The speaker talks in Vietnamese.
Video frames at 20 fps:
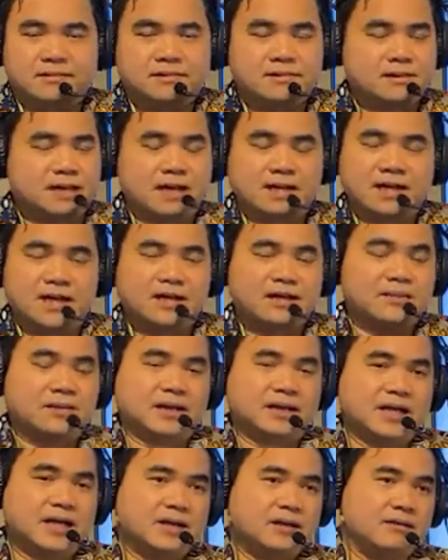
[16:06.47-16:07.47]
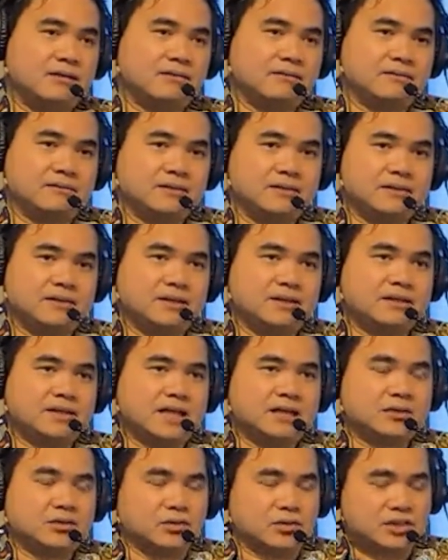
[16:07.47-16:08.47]
gần đây các bạn thấy rồi những cái
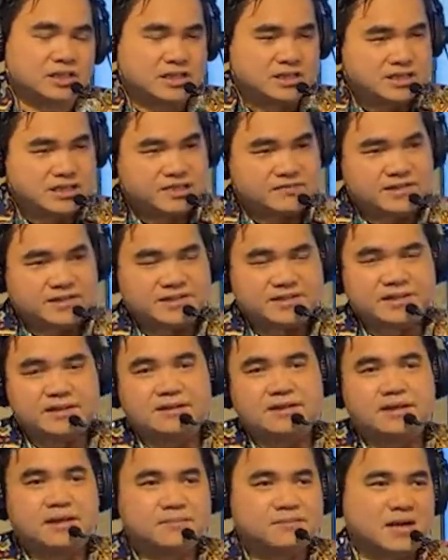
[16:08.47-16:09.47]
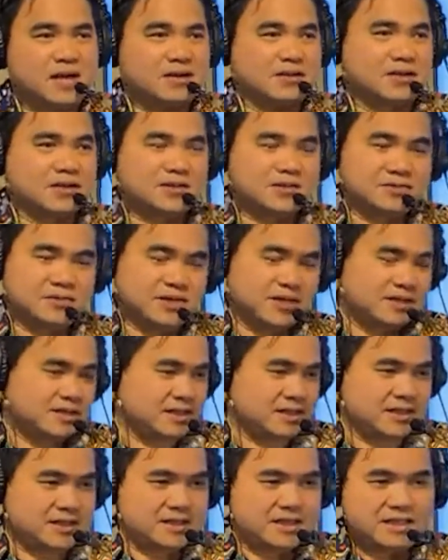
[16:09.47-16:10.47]
tên tuổi như GVC hay Panasonic
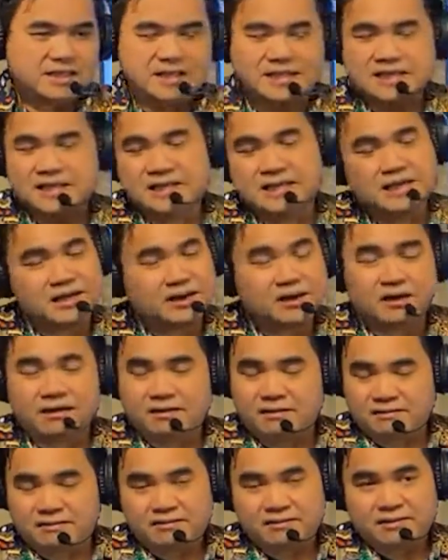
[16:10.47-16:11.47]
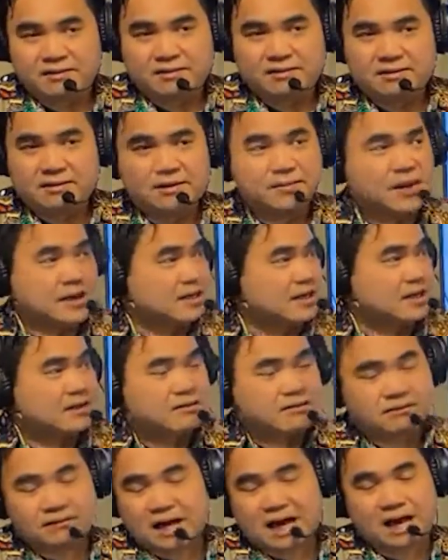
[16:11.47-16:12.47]
hay gì gì gì gì, gì đó các bạn thấy
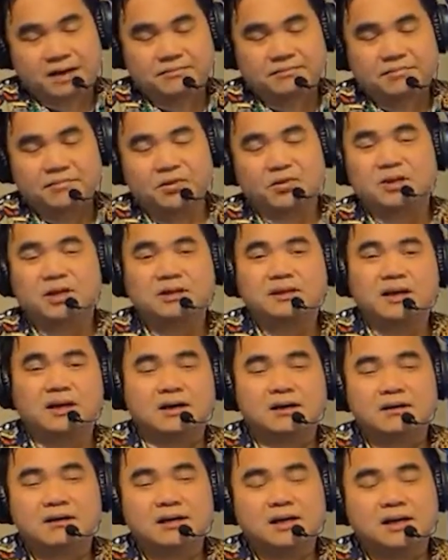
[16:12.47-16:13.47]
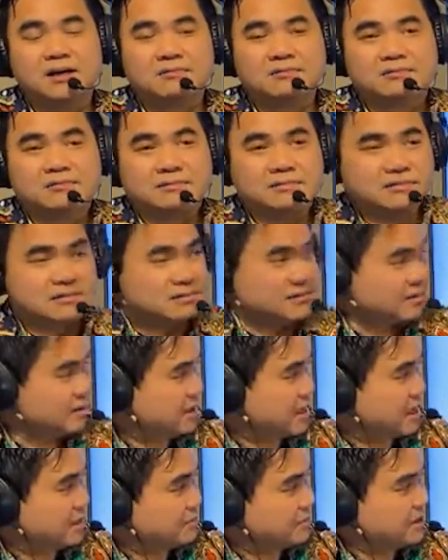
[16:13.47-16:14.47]
còn làm đồ điện tử nó không còn
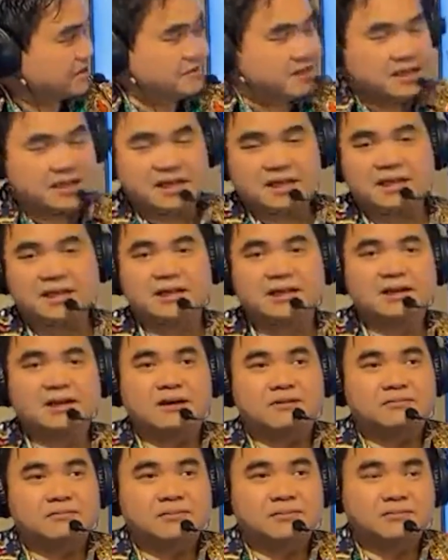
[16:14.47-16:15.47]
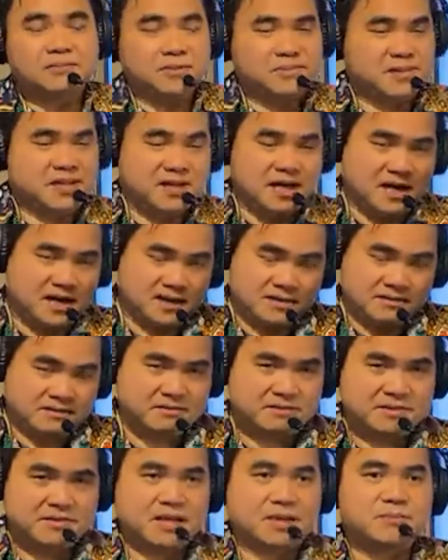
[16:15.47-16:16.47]
làm TV này kia nó không mà bây giờ
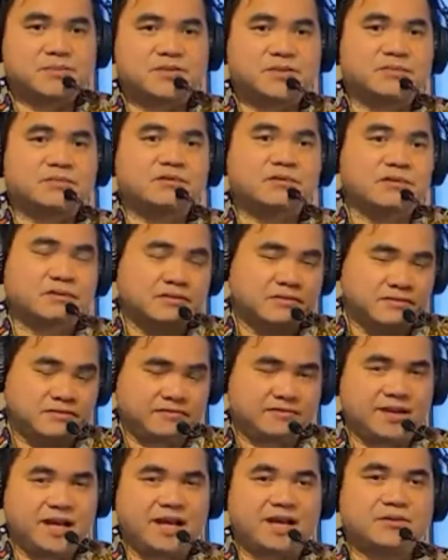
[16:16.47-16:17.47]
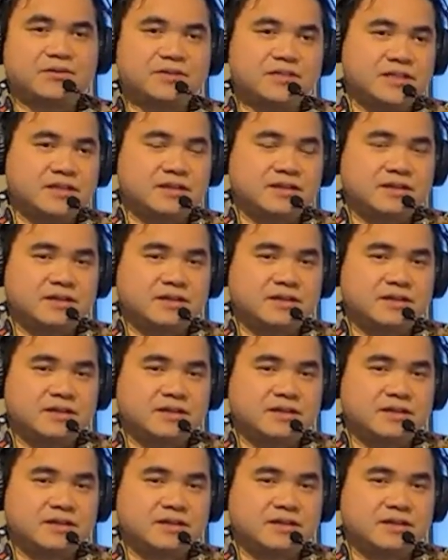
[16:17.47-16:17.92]
Samsung và LG